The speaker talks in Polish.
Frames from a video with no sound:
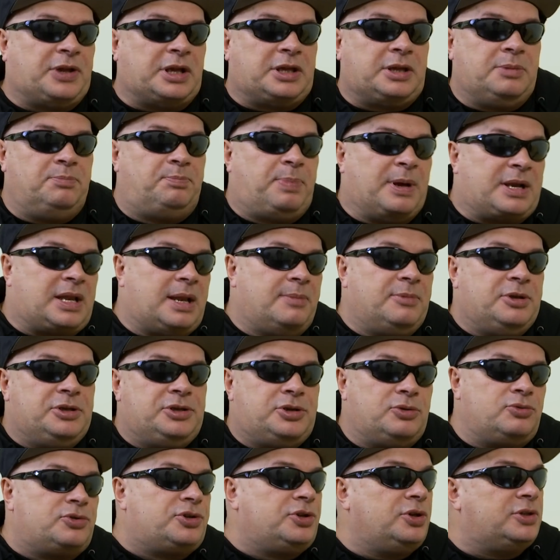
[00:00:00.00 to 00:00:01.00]
w takim
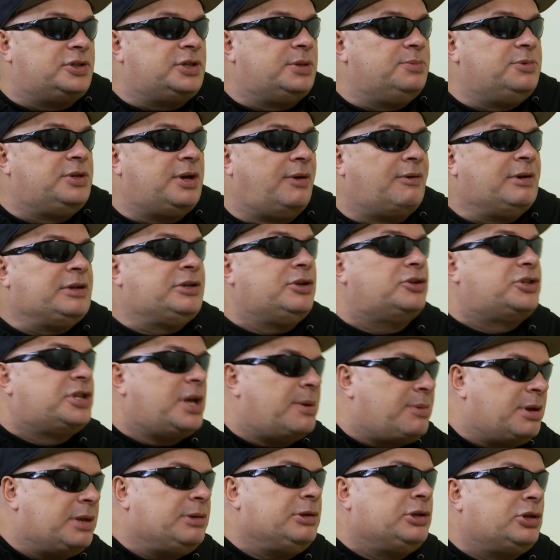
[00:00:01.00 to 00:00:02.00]
parlamencie uczniowskim działać, tak,
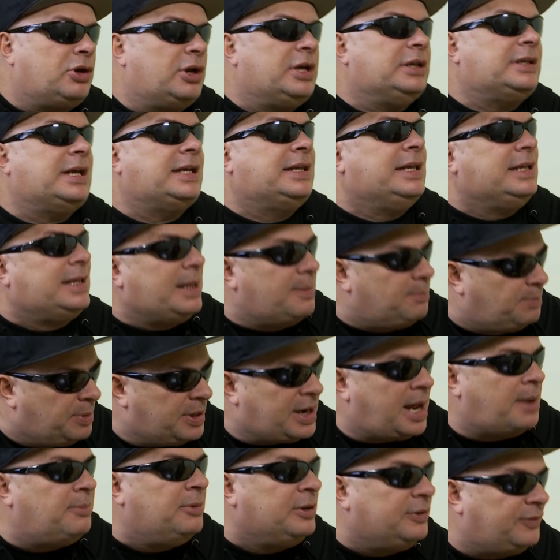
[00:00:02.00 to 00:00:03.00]
to mają trochę tak. taki
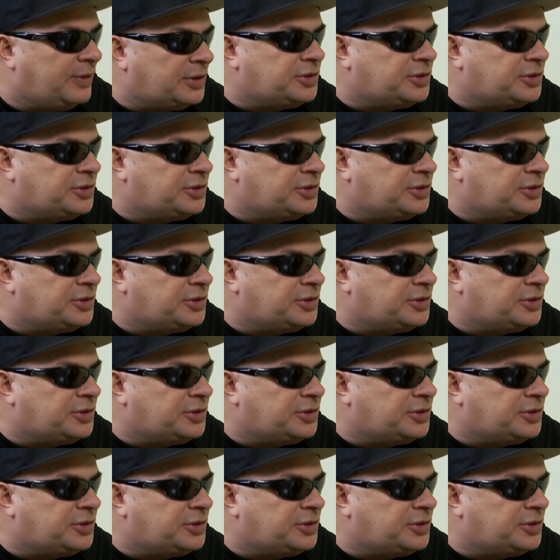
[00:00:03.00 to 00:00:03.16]
temperament